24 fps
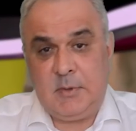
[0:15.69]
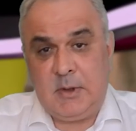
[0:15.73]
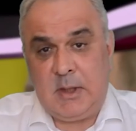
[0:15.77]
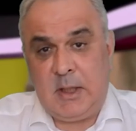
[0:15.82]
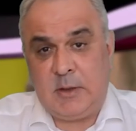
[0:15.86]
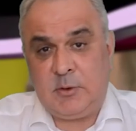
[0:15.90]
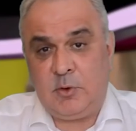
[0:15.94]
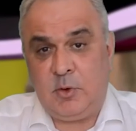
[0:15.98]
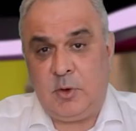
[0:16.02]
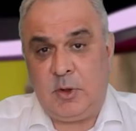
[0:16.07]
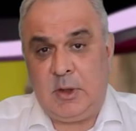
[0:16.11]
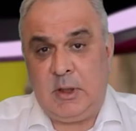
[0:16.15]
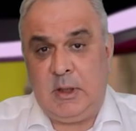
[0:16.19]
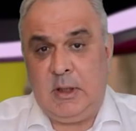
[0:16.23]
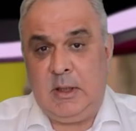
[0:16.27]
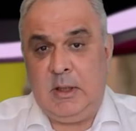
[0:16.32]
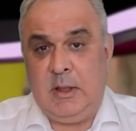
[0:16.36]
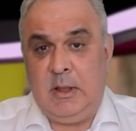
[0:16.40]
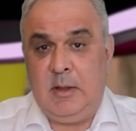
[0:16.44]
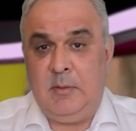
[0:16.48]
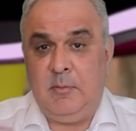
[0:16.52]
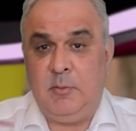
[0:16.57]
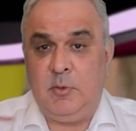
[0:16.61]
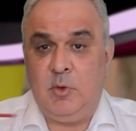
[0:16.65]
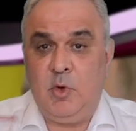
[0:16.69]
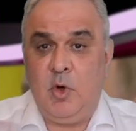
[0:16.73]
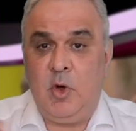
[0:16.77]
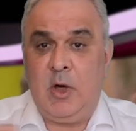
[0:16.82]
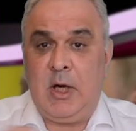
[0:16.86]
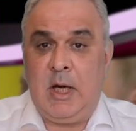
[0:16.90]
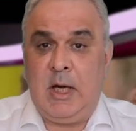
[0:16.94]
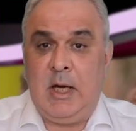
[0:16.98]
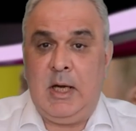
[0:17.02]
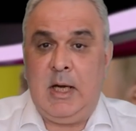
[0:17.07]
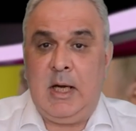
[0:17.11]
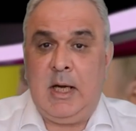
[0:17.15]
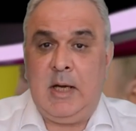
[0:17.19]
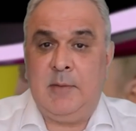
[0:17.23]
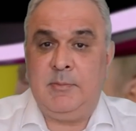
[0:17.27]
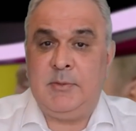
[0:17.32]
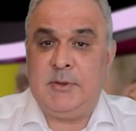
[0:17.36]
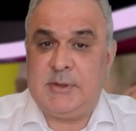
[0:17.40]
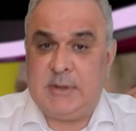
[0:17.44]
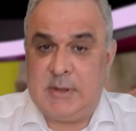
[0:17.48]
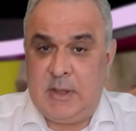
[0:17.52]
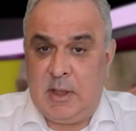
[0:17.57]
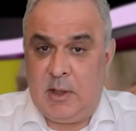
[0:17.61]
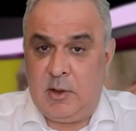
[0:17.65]
которые много
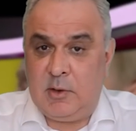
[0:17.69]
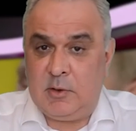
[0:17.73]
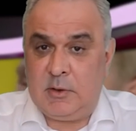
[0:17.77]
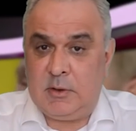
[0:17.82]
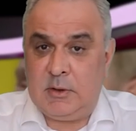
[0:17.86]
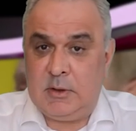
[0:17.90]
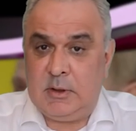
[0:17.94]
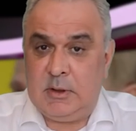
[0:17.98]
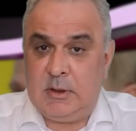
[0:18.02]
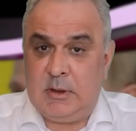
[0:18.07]
объясняют